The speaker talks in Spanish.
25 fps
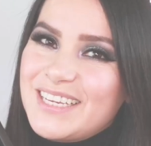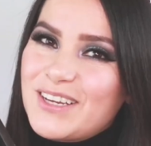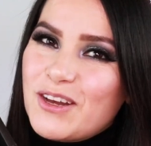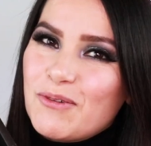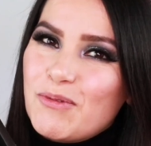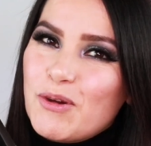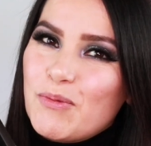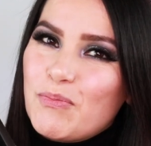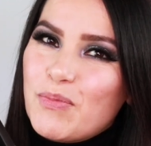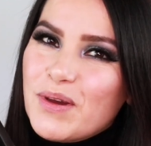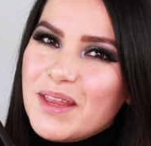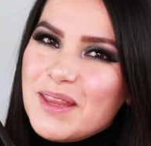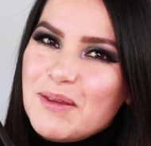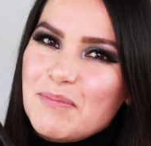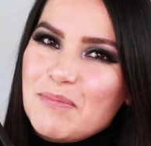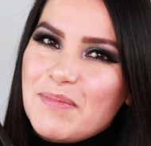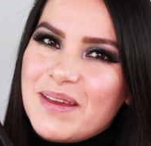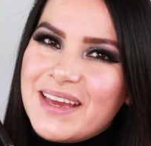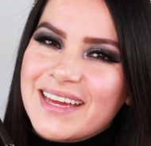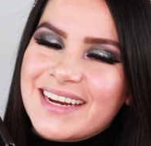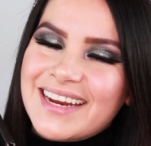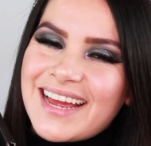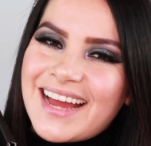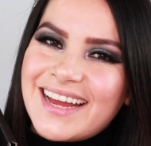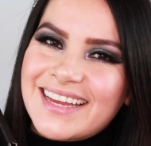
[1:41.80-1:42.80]
Y como pueden
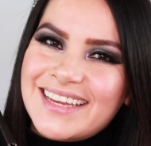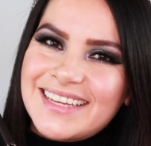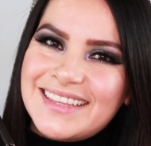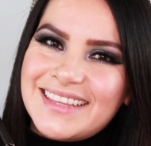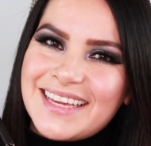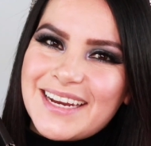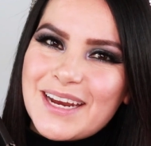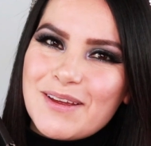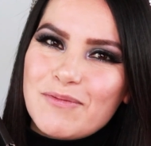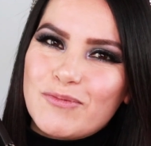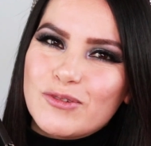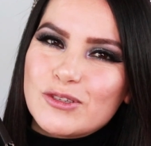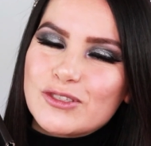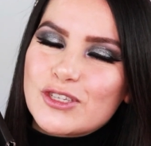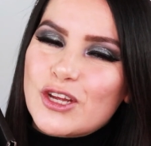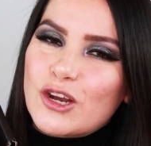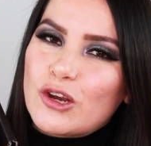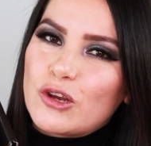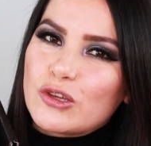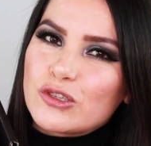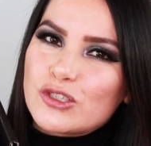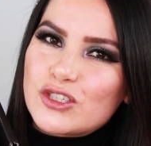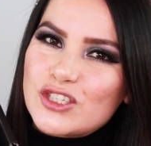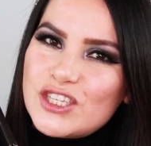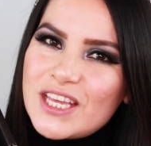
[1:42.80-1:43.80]
ver aquí
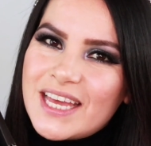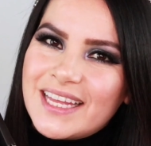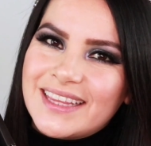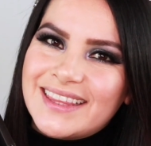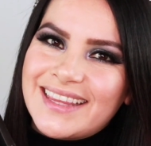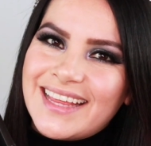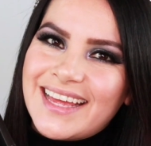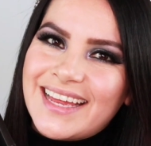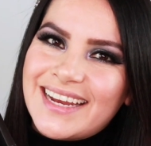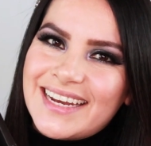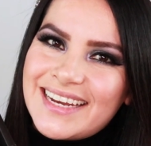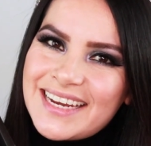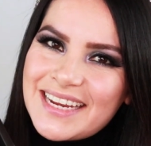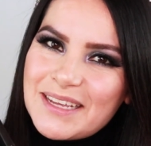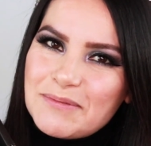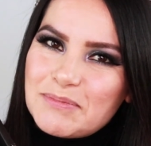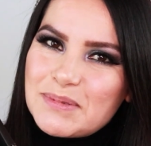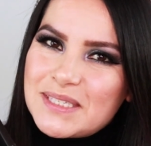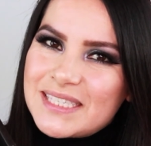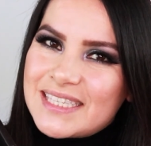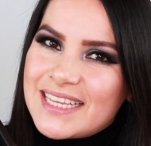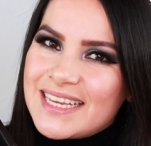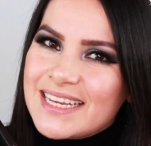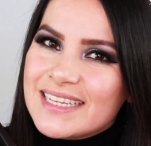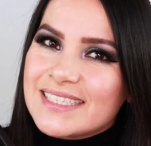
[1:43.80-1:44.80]
tenemos los 7
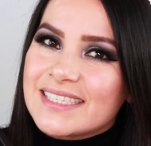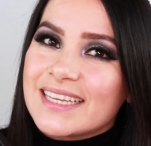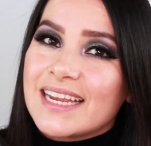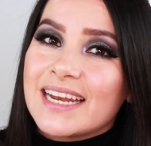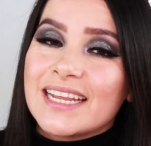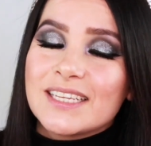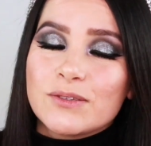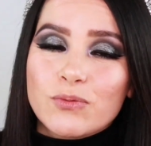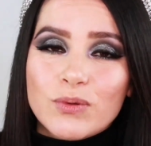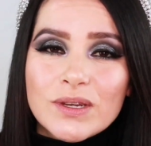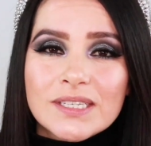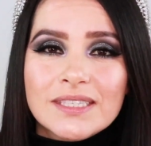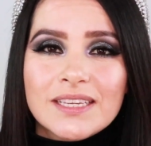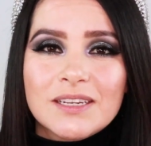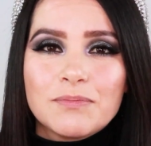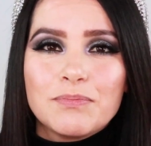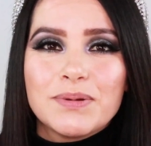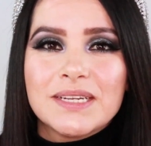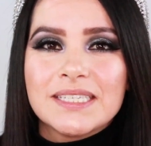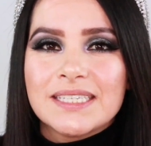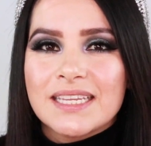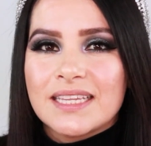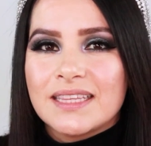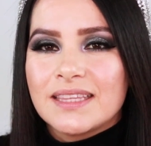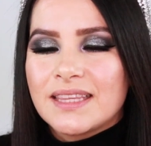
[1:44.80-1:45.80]
lipsticks, les voy a estar
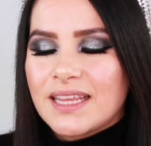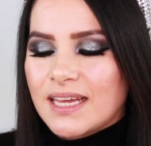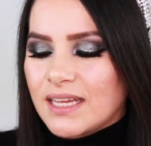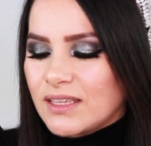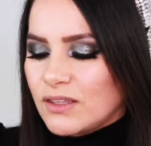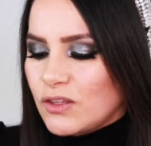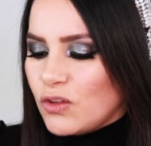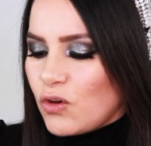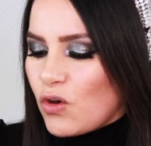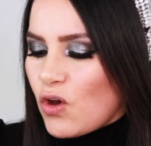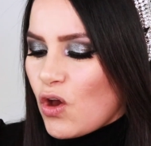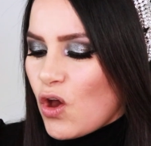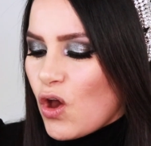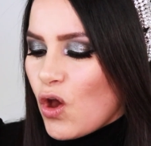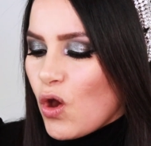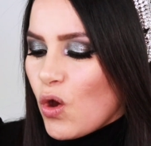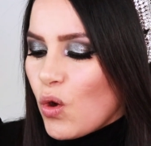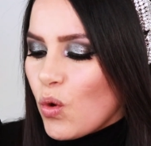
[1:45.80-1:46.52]
presentando